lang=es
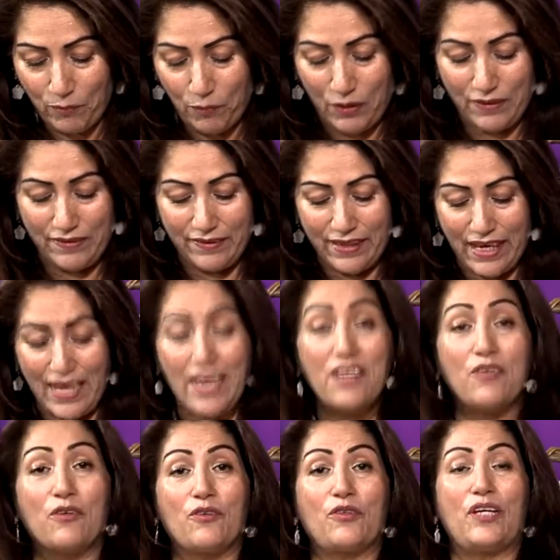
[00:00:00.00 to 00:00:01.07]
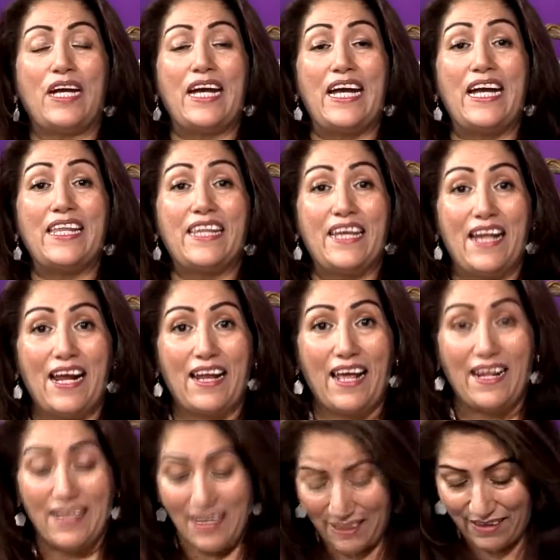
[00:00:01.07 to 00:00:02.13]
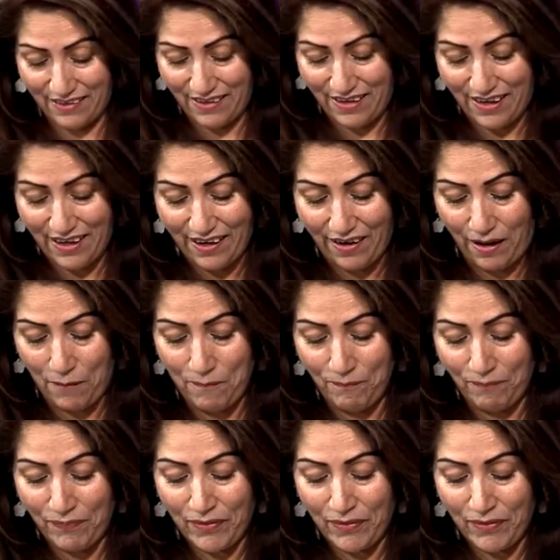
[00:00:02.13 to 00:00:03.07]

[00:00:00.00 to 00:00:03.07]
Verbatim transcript: pues ellos heredarán la tierra.